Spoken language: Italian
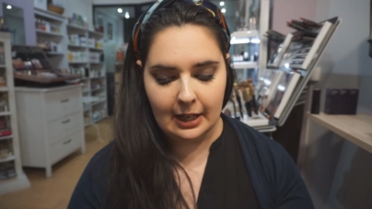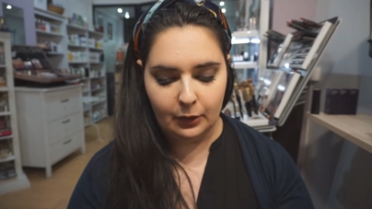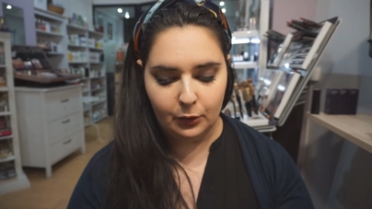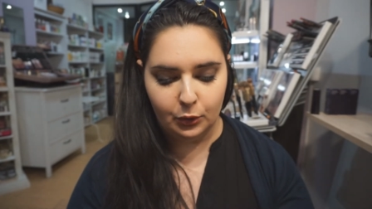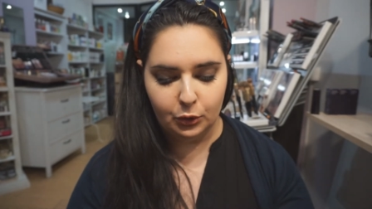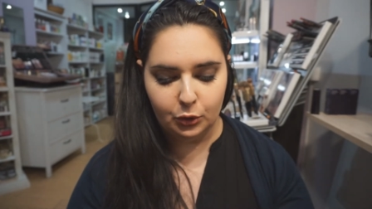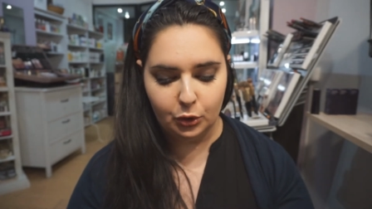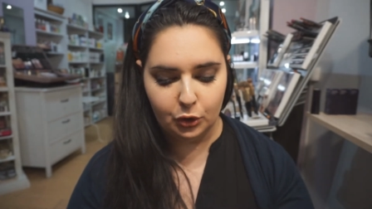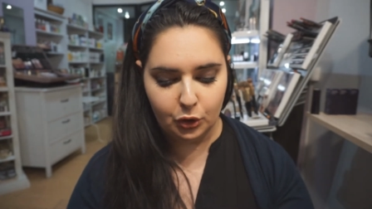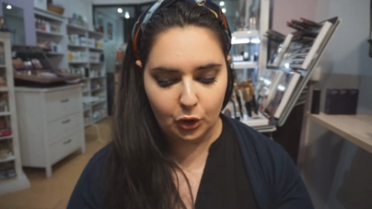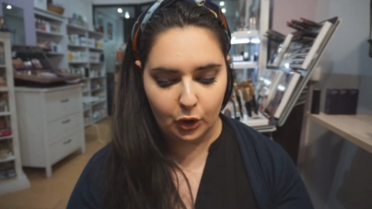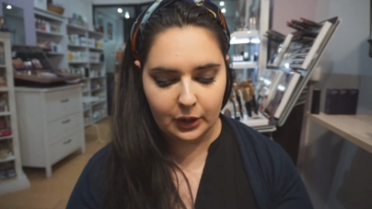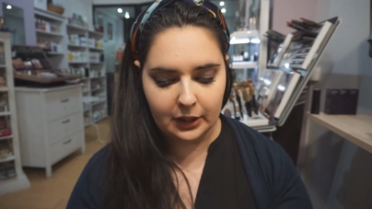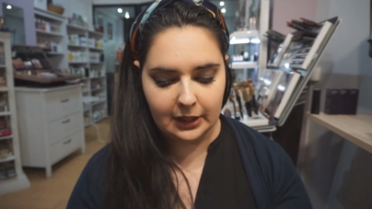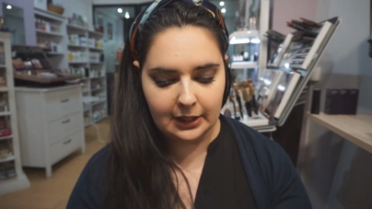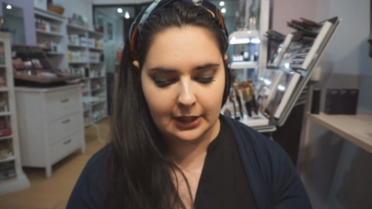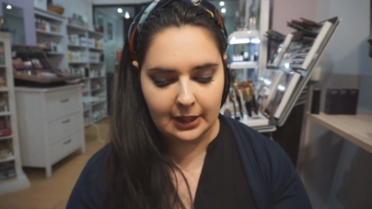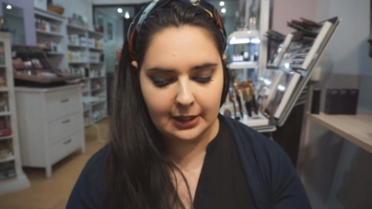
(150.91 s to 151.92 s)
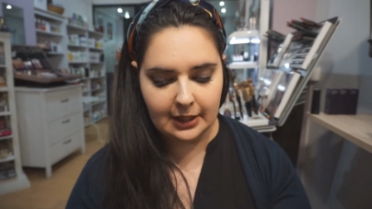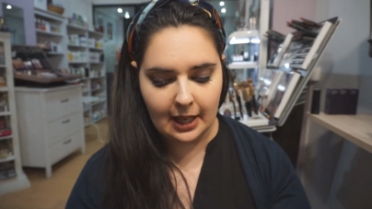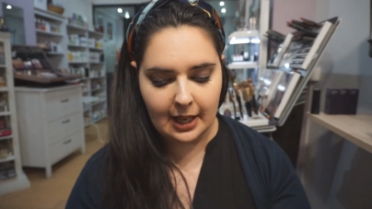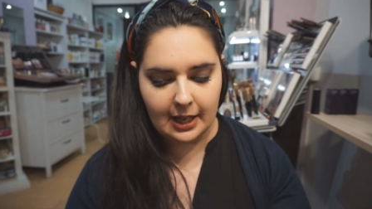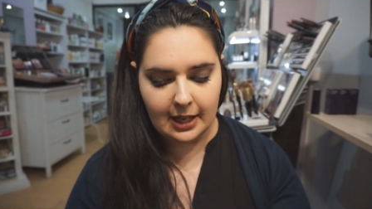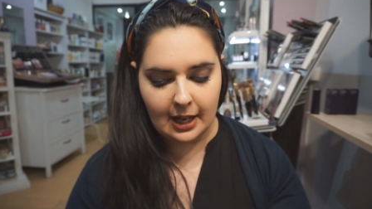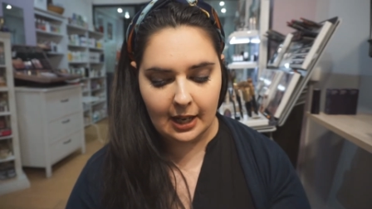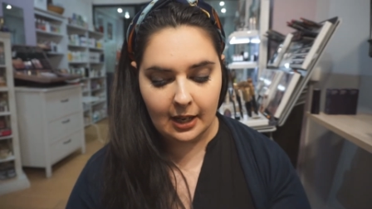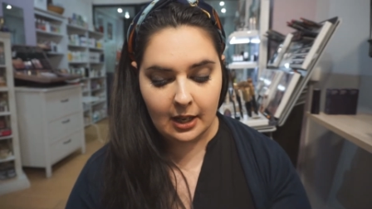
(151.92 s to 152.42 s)
è contorno occhi di
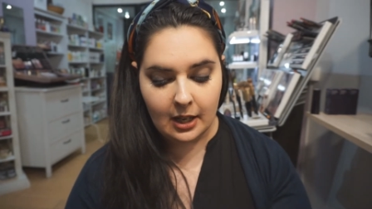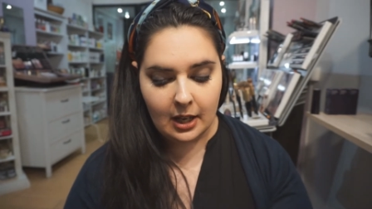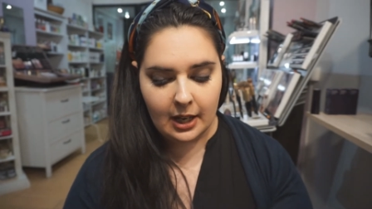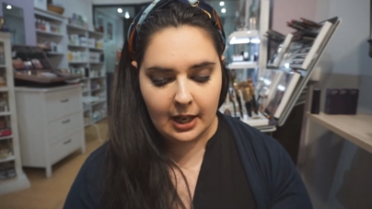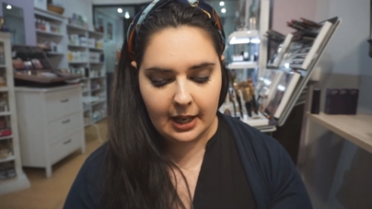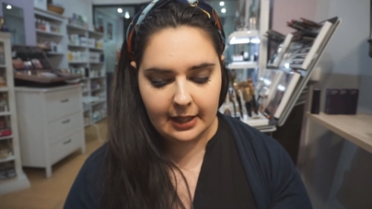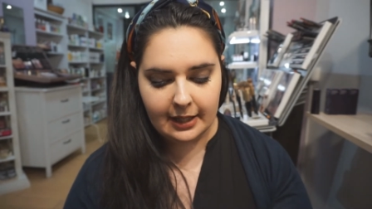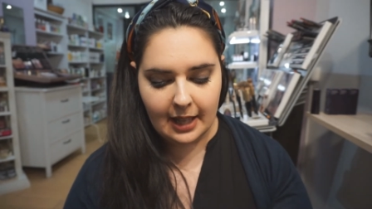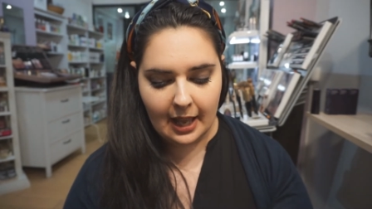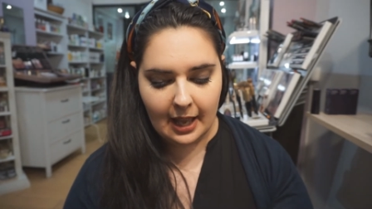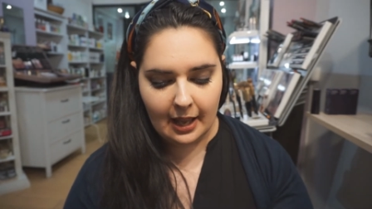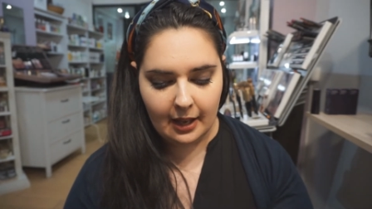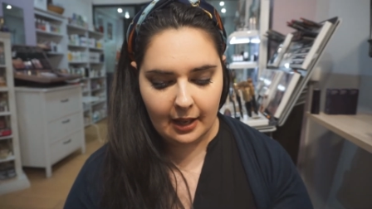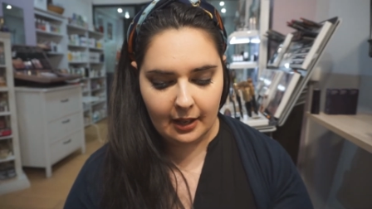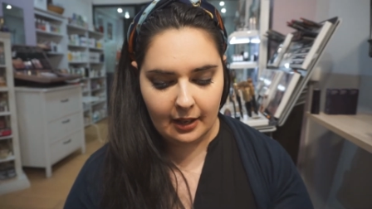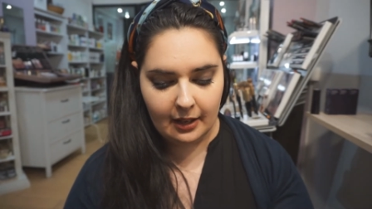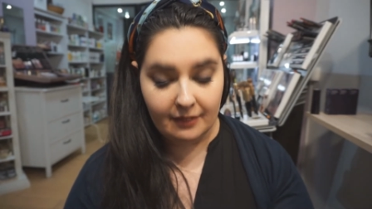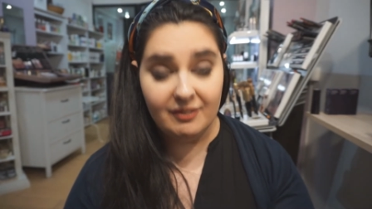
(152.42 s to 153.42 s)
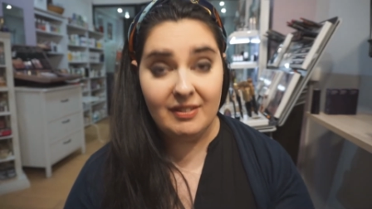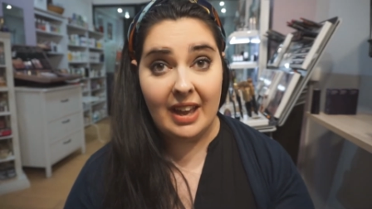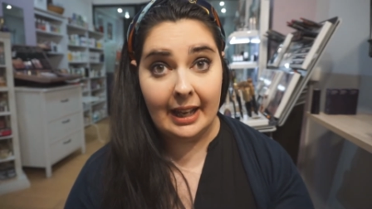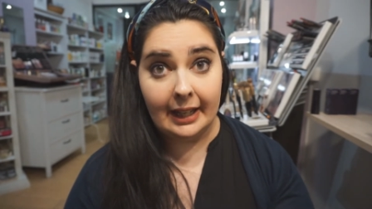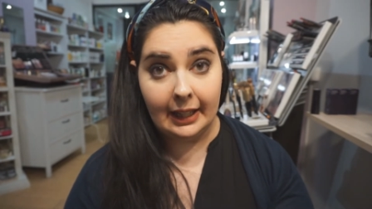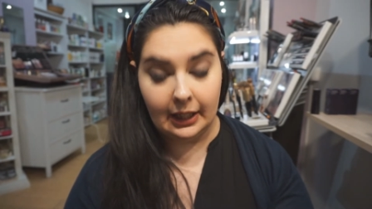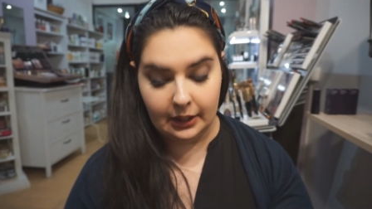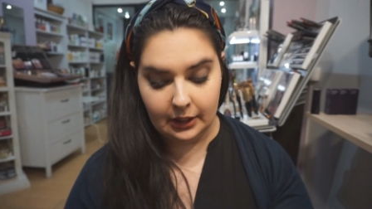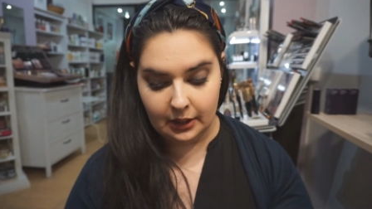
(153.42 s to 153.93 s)
Eterea ed è eh,
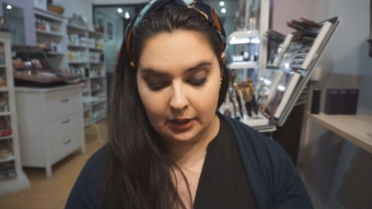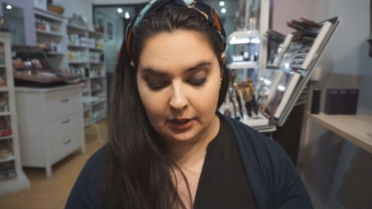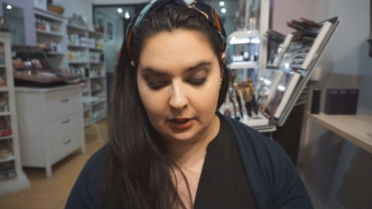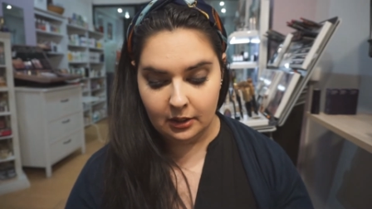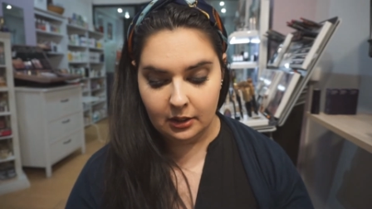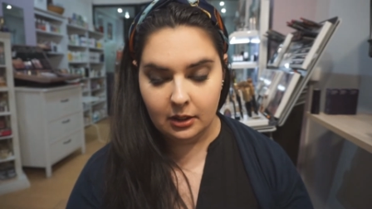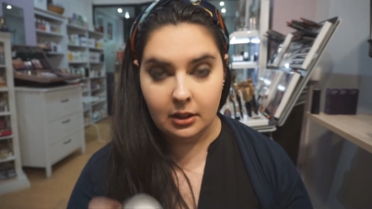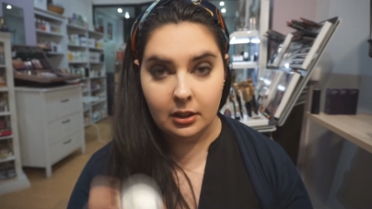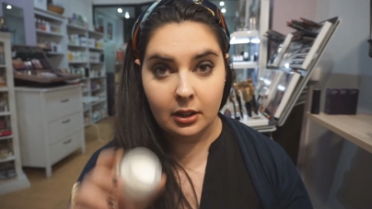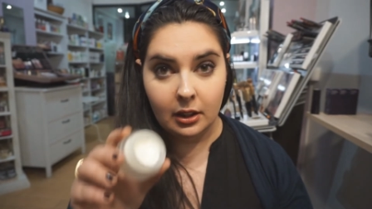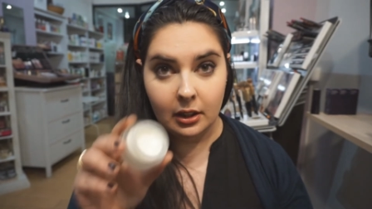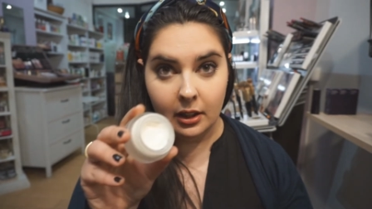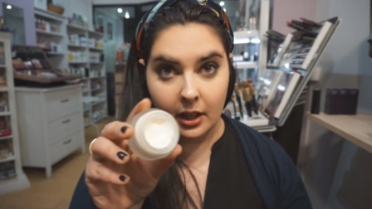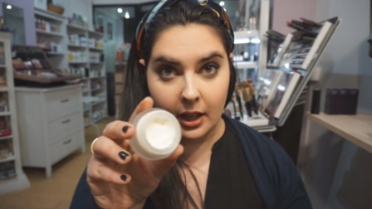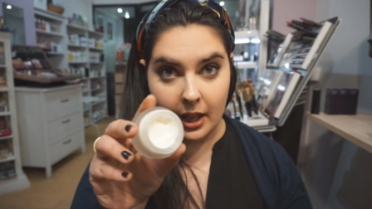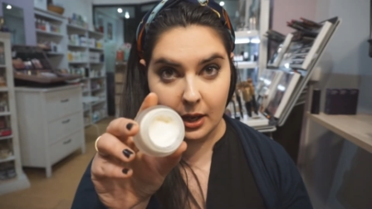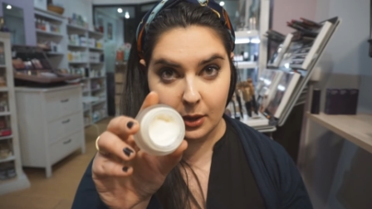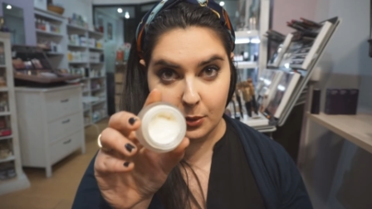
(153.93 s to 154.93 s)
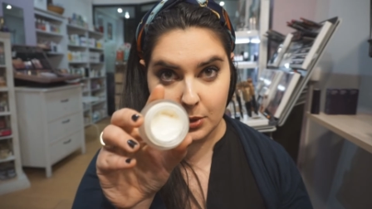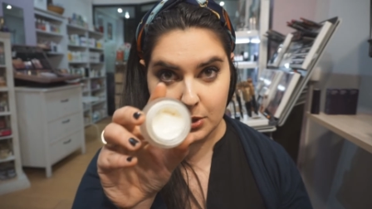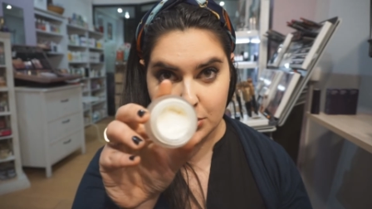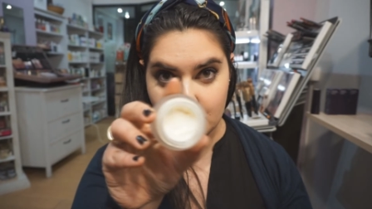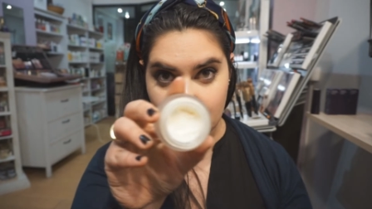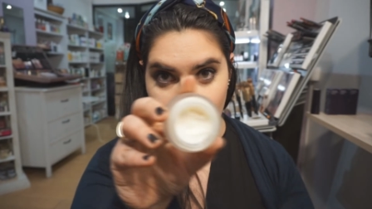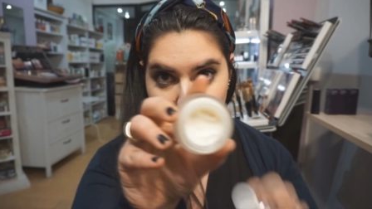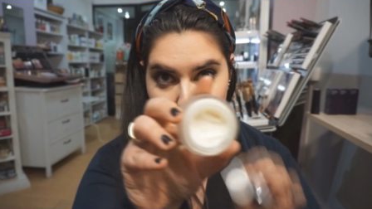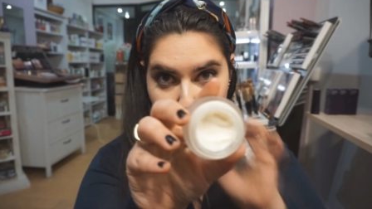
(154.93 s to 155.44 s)
vegan. È
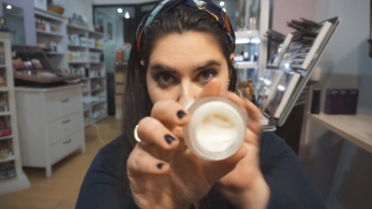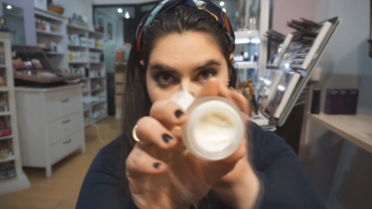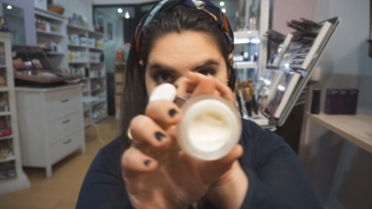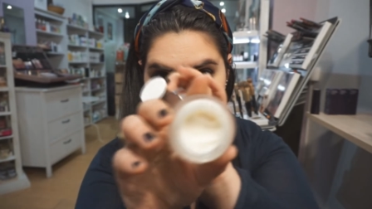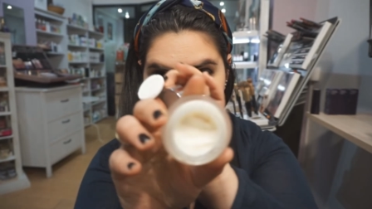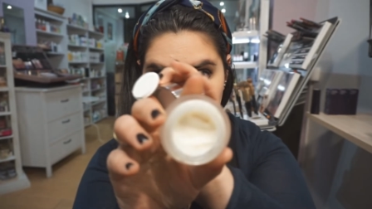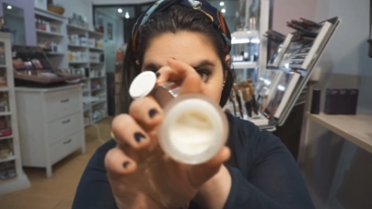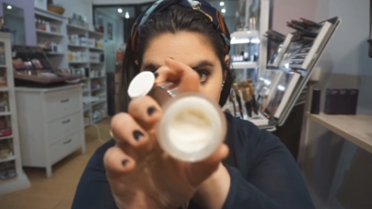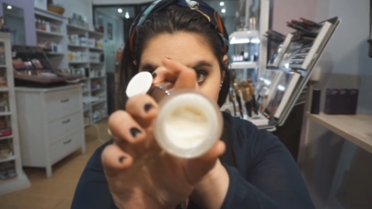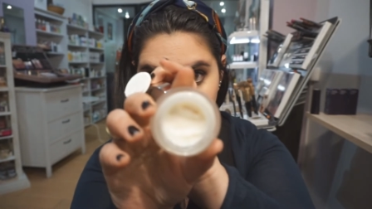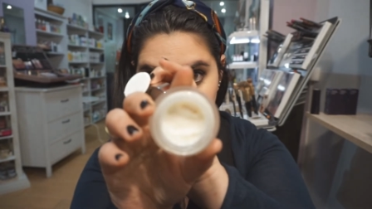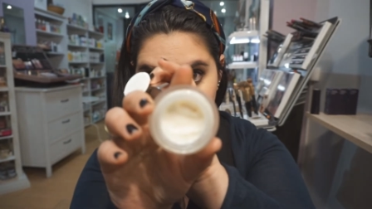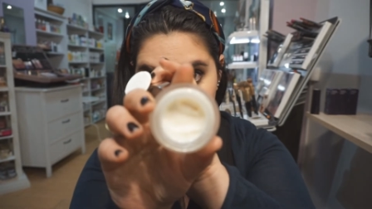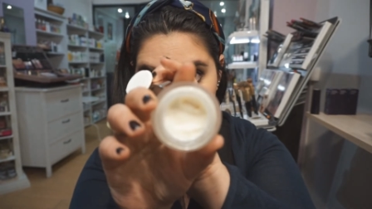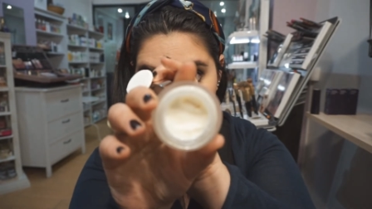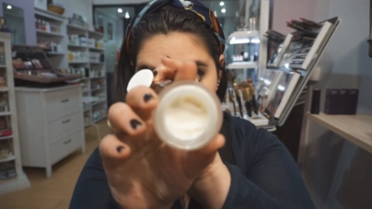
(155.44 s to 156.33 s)
questo qui,